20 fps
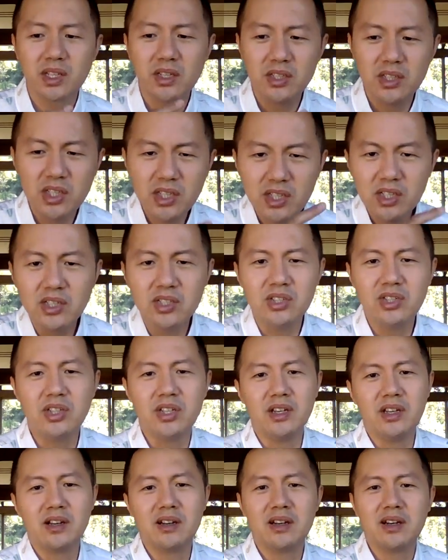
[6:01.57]
疫
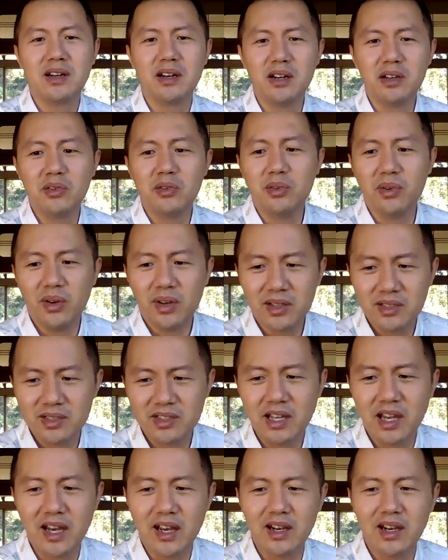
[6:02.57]
情和原
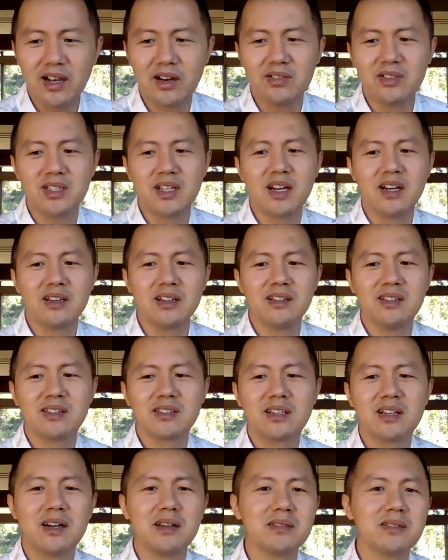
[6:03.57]
材料价格
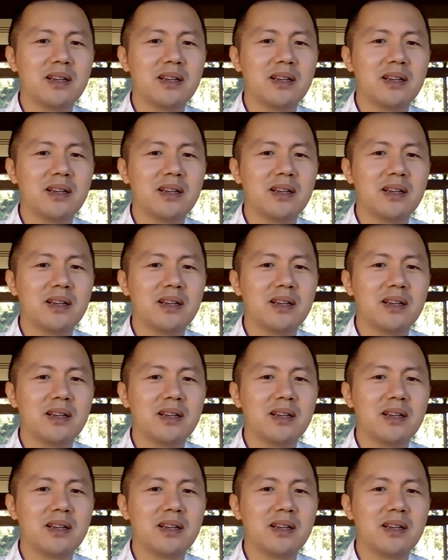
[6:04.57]
上